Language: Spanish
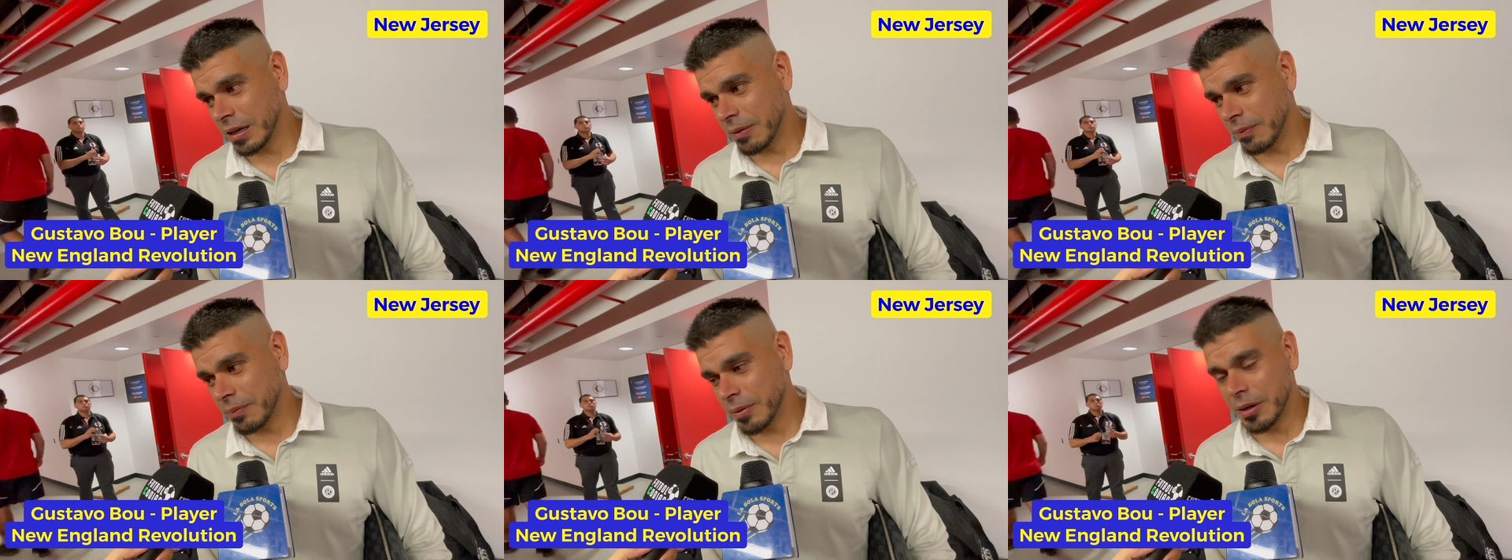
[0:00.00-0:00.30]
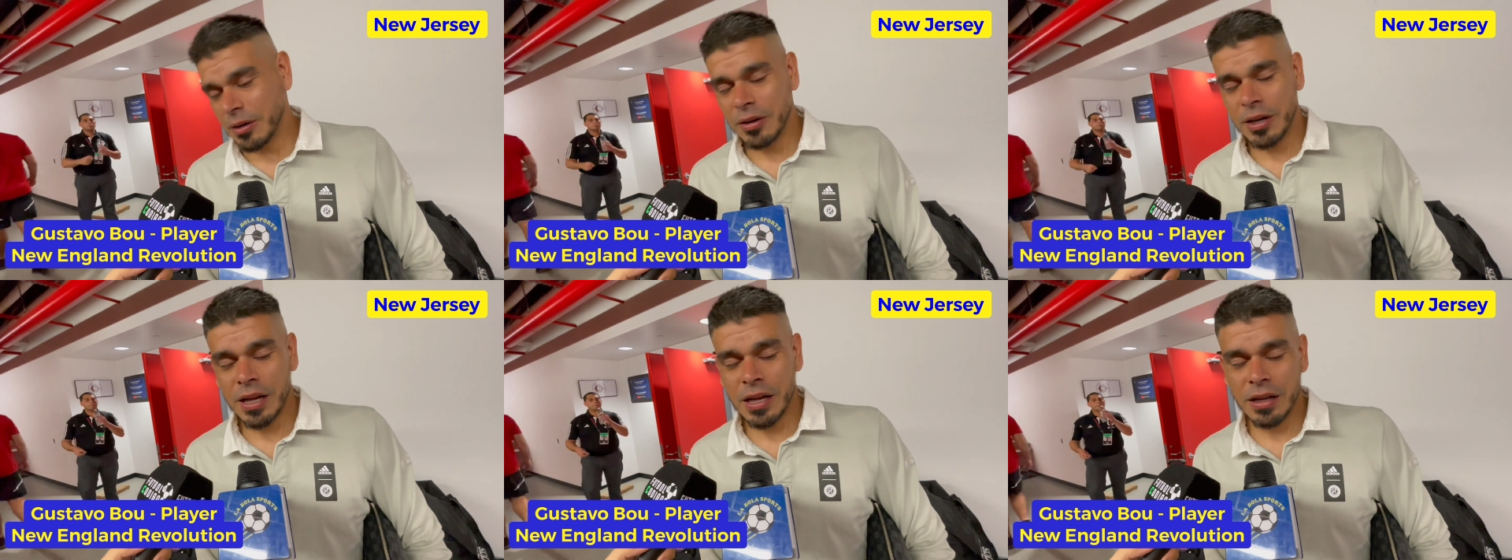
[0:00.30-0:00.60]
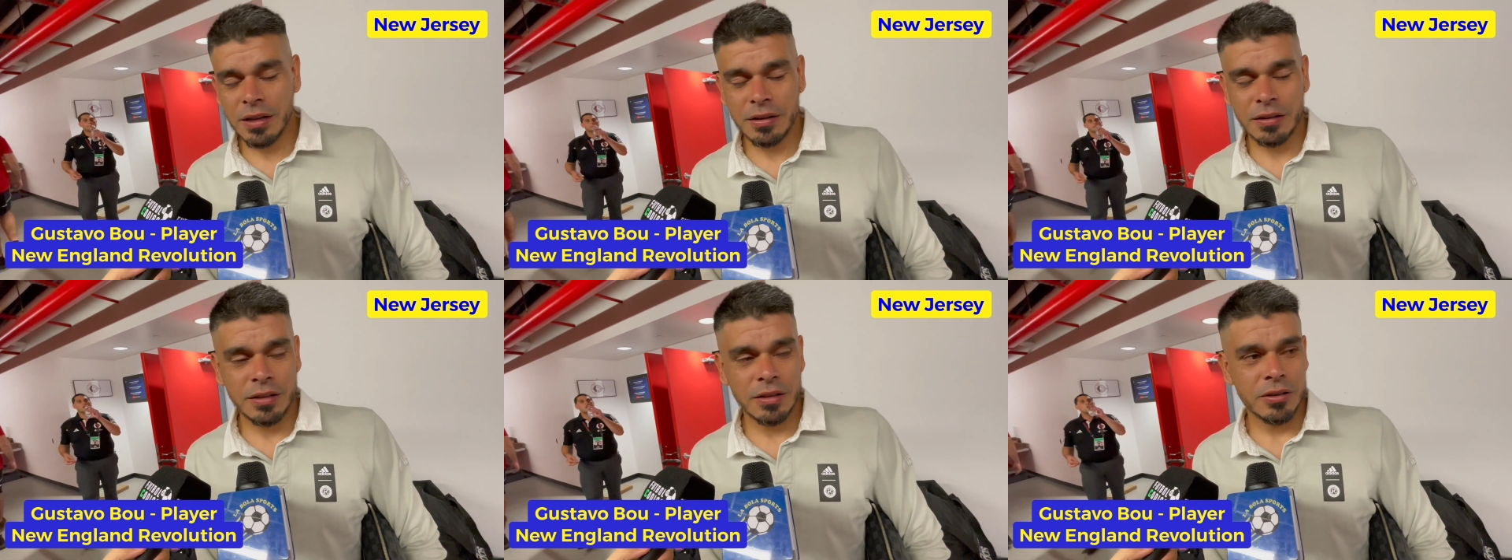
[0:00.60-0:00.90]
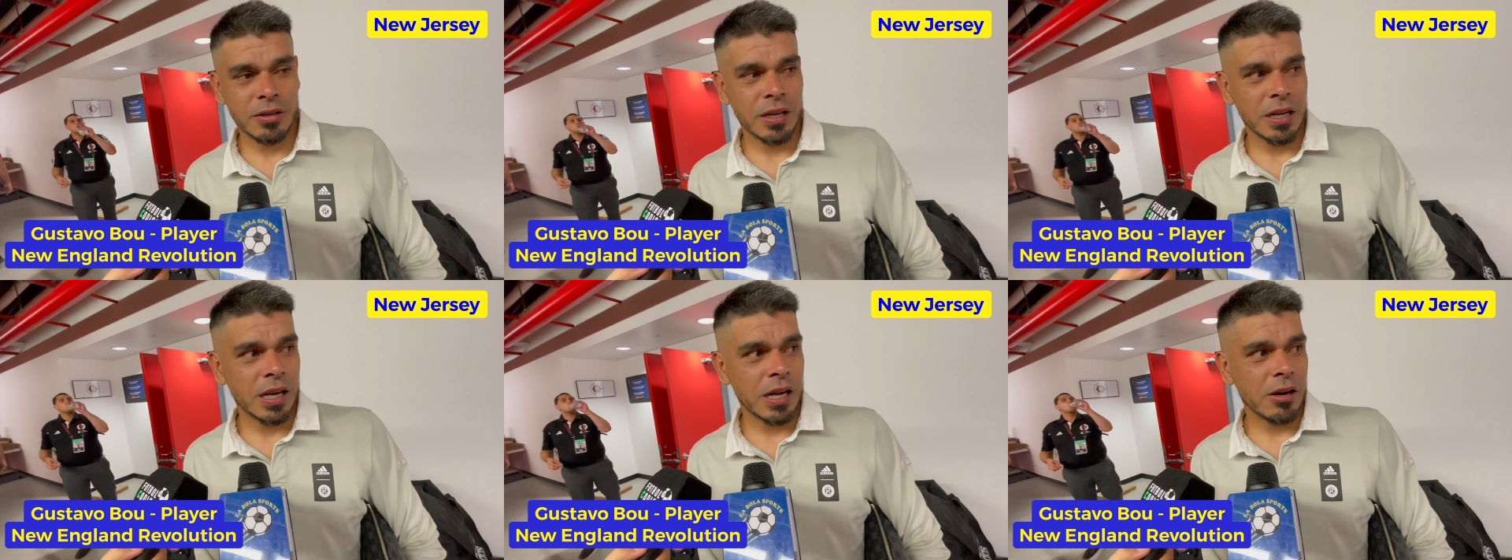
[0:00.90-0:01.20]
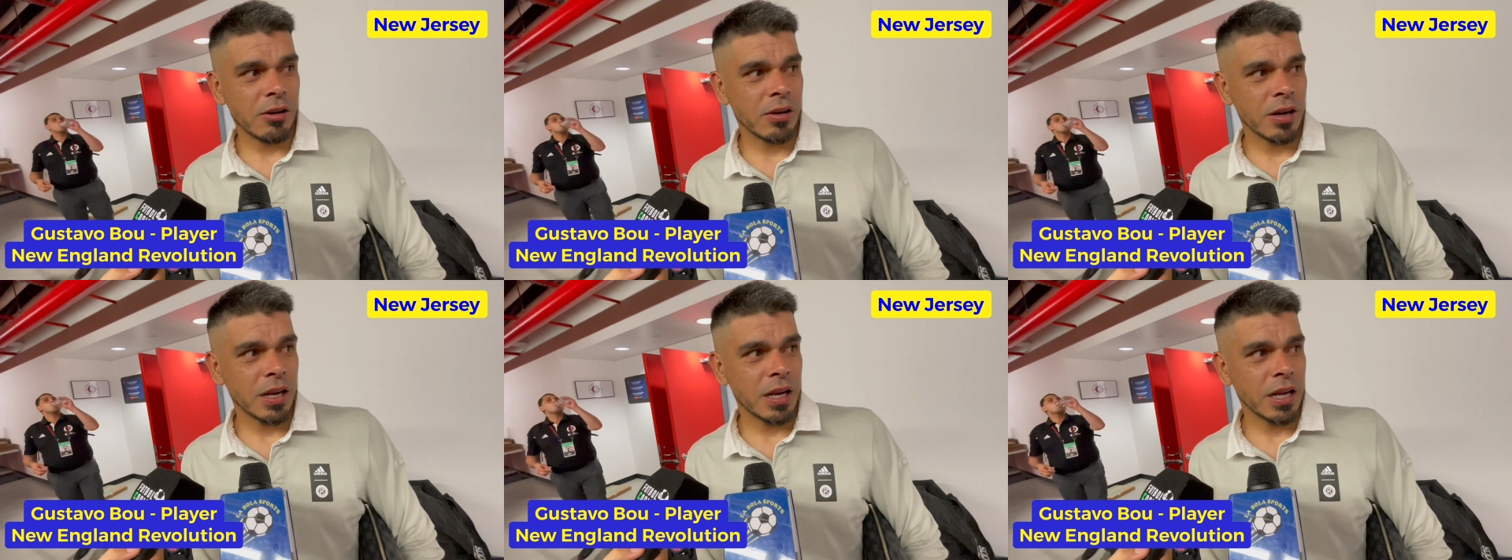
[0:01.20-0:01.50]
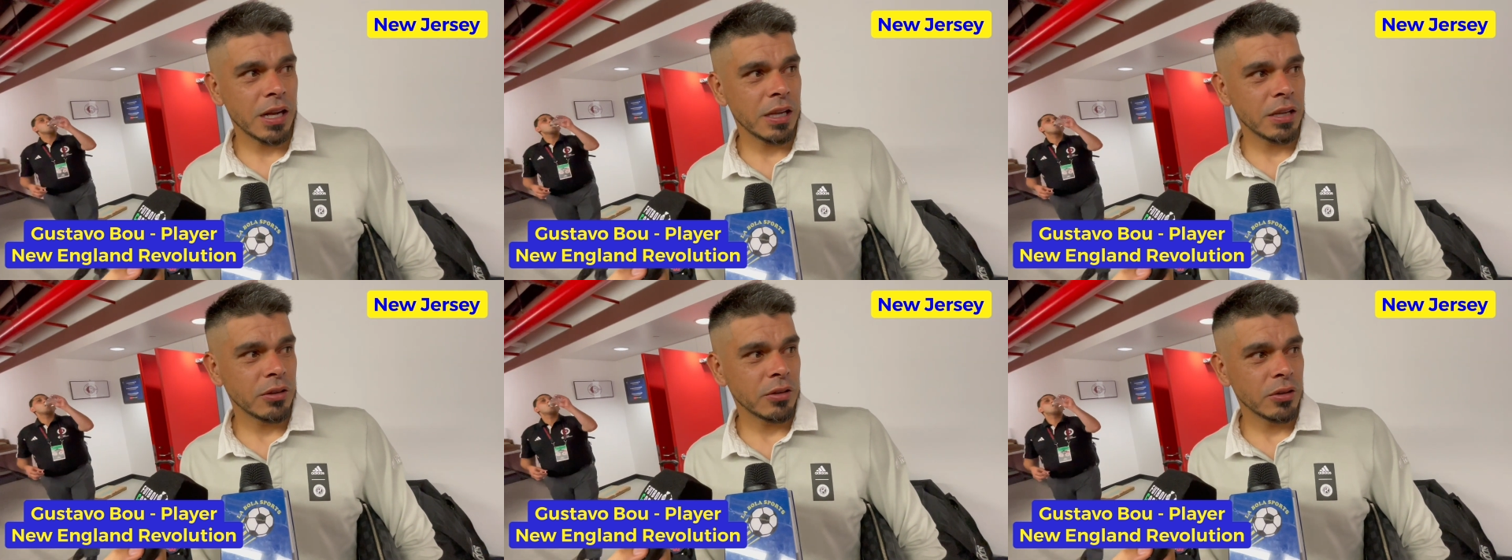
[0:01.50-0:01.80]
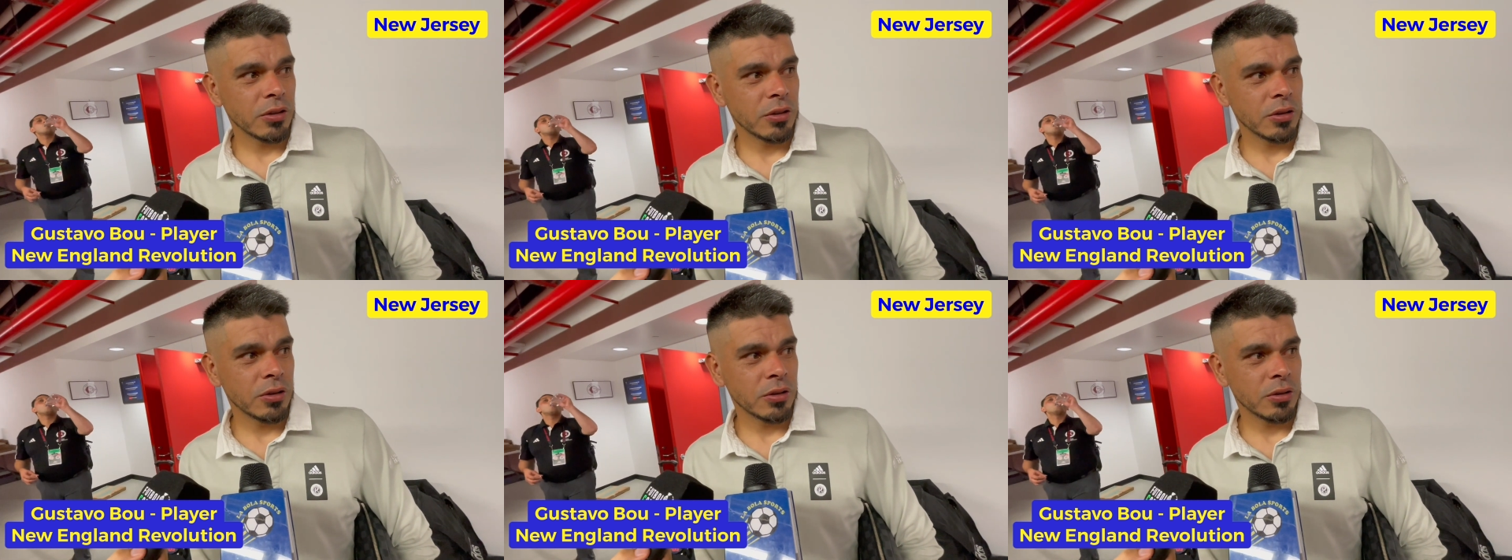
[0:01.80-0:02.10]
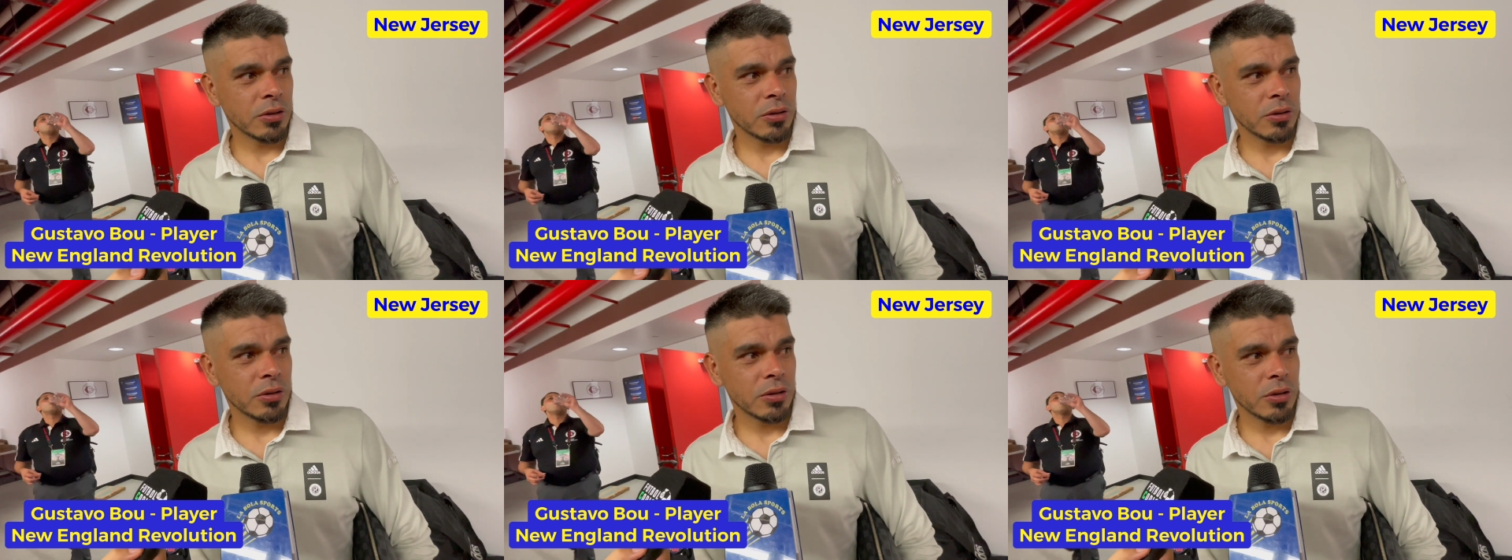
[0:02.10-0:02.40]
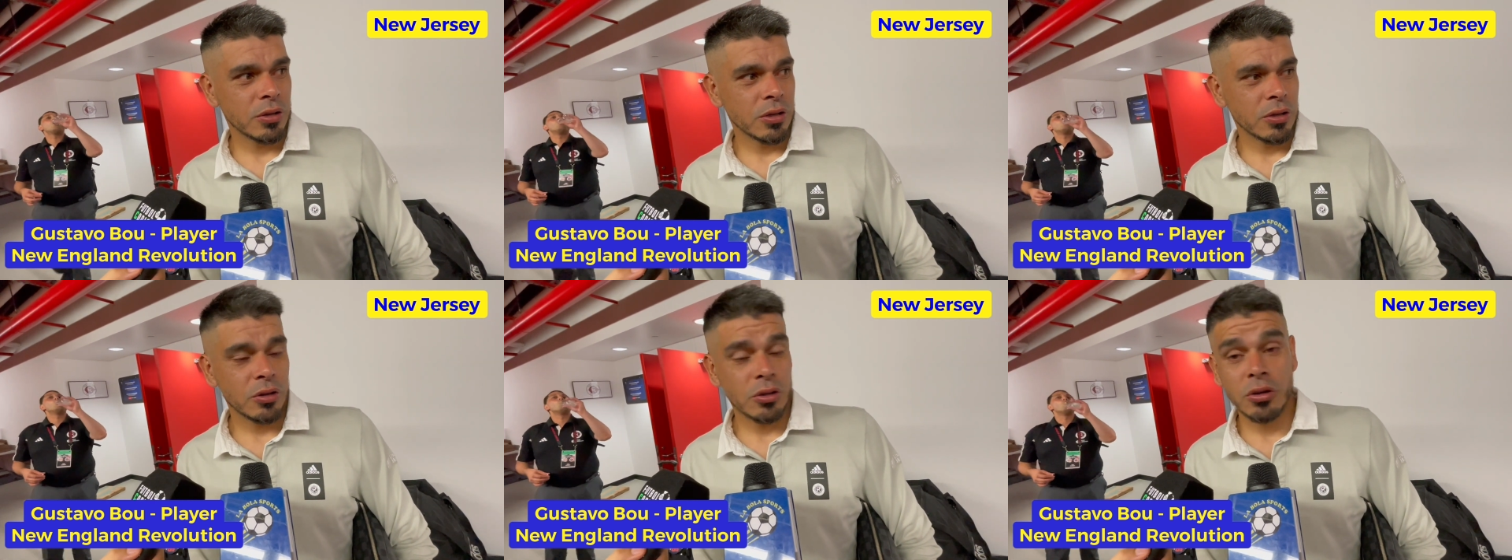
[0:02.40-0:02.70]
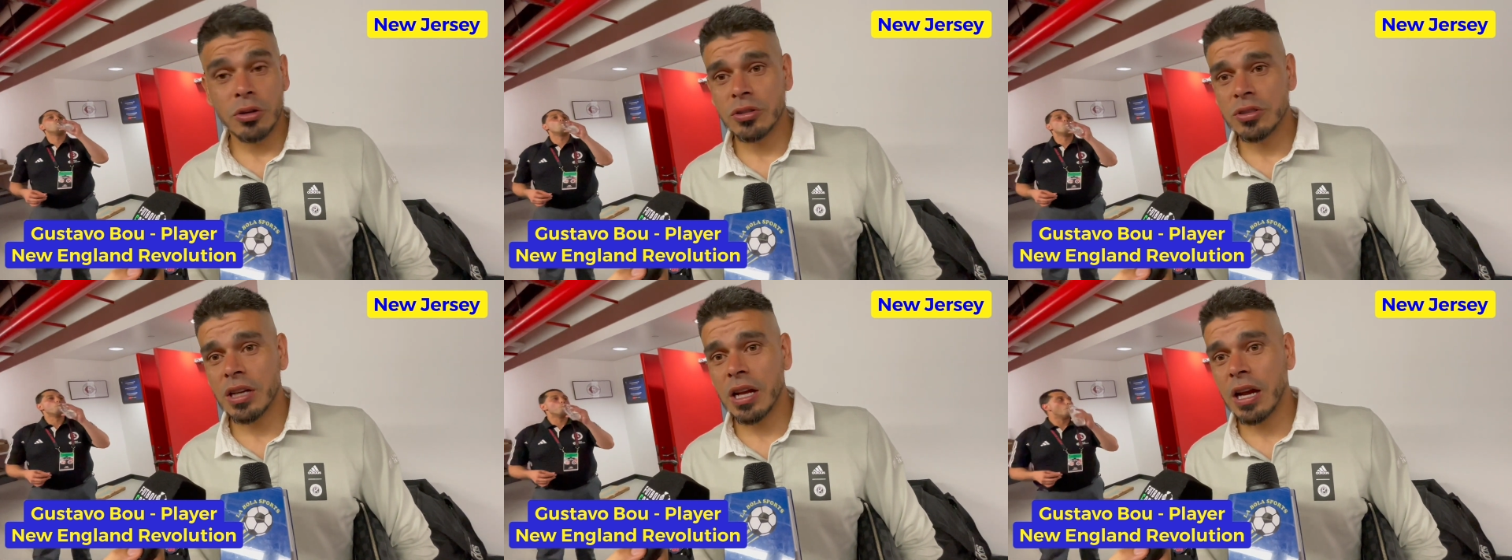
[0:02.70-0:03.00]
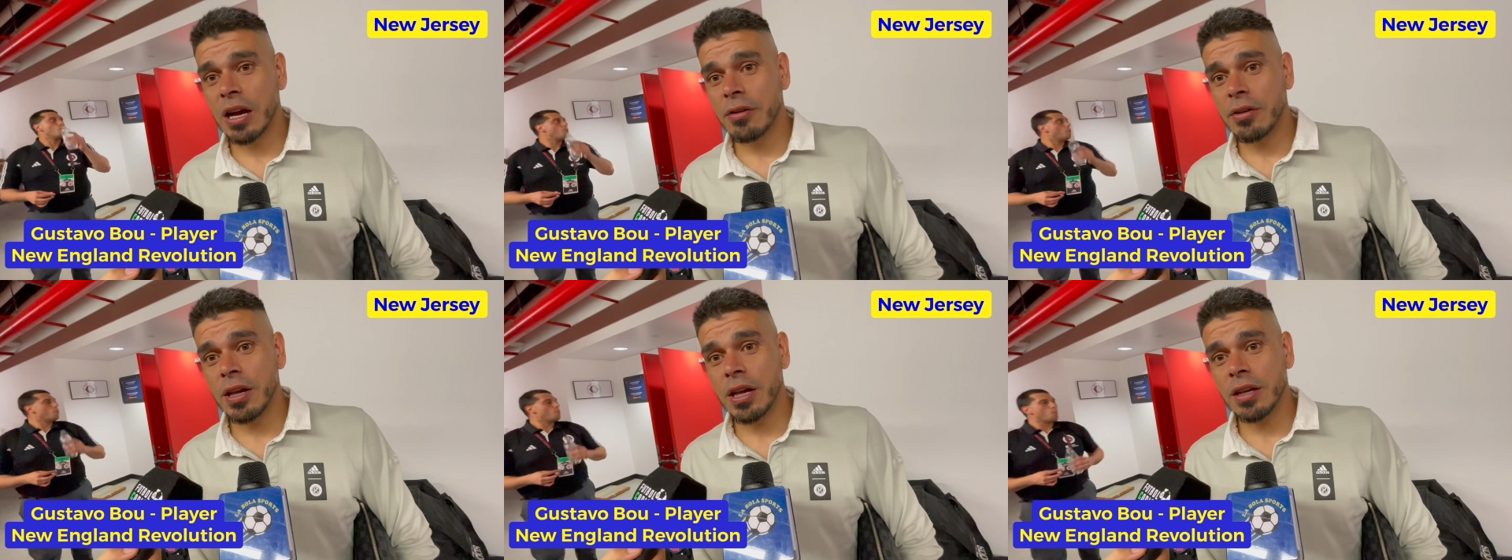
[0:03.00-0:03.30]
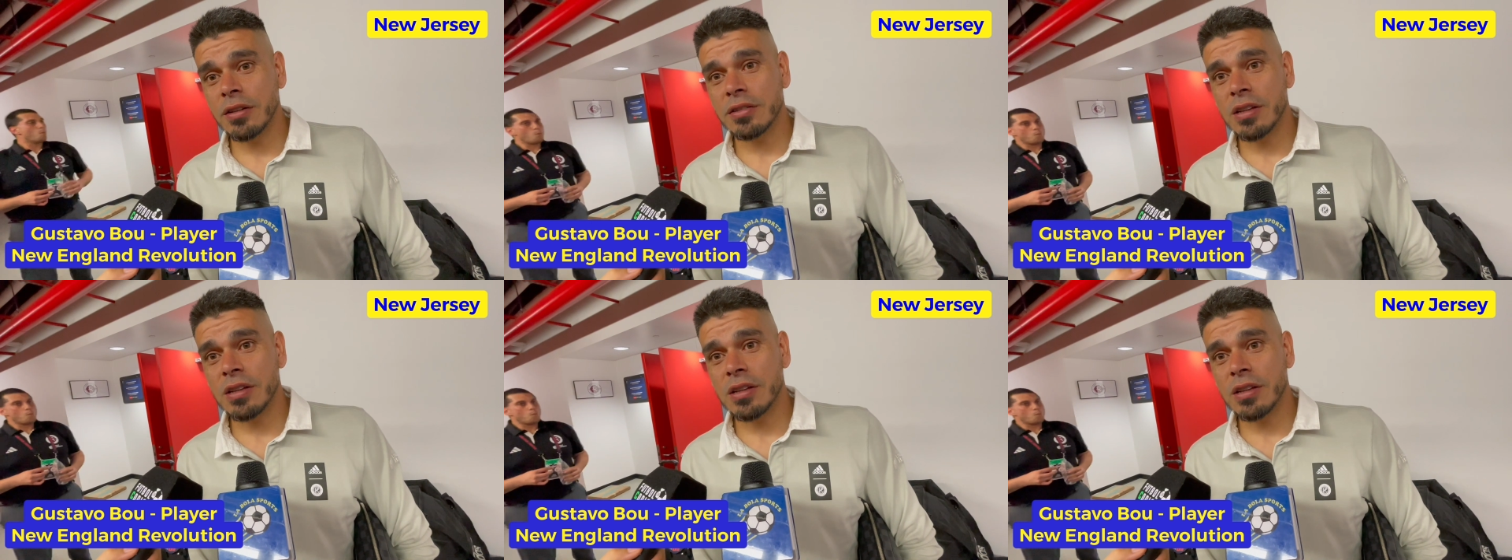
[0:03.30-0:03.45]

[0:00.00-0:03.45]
pero nada, ojalá, ojalá y todo, todo salga bien.